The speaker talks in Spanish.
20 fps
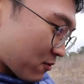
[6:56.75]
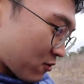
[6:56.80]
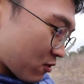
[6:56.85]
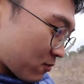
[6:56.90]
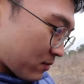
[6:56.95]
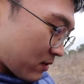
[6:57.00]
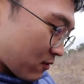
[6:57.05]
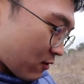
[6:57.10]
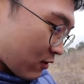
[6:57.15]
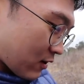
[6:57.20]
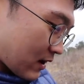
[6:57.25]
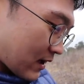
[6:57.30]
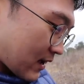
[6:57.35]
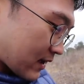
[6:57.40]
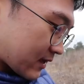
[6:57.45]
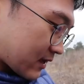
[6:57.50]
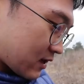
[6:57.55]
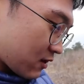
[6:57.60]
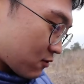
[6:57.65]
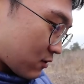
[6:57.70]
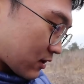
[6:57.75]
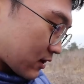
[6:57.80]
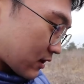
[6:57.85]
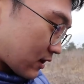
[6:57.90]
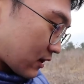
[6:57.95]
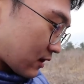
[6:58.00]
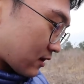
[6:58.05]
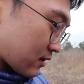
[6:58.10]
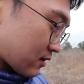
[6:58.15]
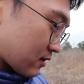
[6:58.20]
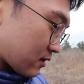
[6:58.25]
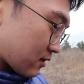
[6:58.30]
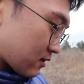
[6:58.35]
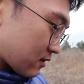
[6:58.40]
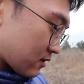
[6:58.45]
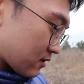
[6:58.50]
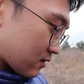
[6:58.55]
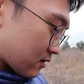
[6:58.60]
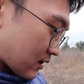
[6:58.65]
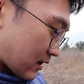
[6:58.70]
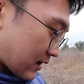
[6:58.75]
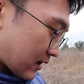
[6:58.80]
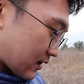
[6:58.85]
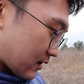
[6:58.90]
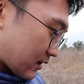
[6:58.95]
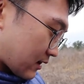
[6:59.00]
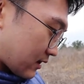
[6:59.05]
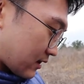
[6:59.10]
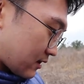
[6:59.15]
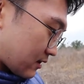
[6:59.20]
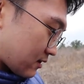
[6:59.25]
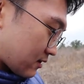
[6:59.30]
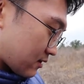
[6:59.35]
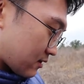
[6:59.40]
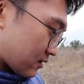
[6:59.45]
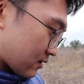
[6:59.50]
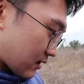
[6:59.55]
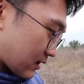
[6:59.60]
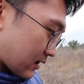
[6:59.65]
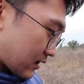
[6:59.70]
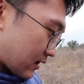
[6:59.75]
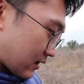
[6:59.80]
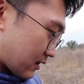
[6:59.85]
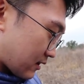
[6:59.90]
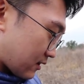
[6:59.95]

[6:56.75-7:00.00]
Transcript: pongo mi boca? ¿Aquí o aquí? Ahí, ah, Ahí. ahí.